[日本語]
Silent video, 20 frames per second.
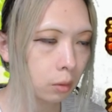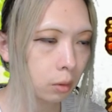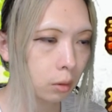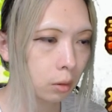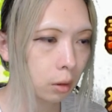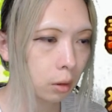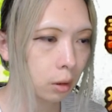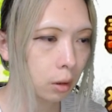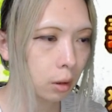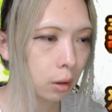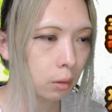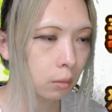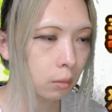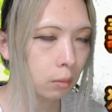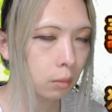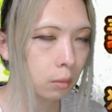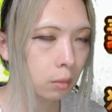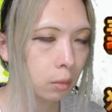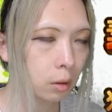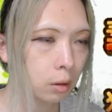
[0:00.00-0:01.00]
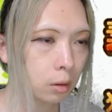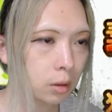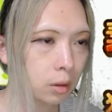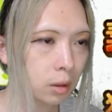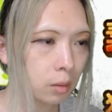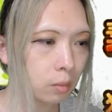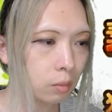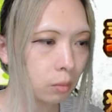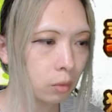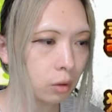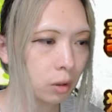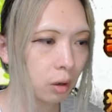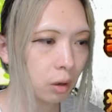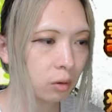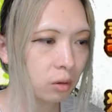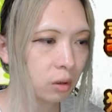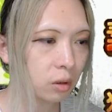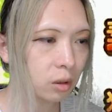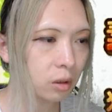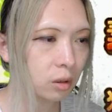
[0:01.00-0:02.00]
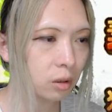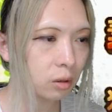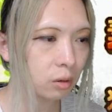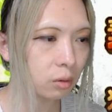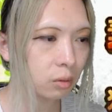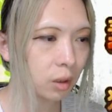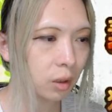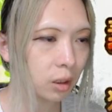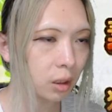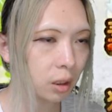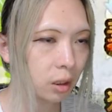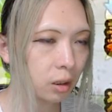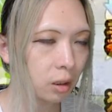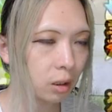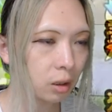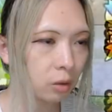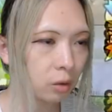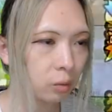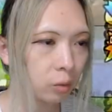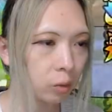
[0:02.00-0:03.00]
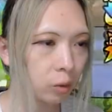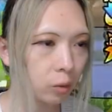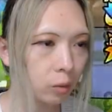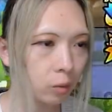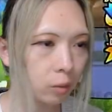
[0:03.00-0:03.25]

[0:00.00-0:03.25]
で、全部倒す必要はないけども、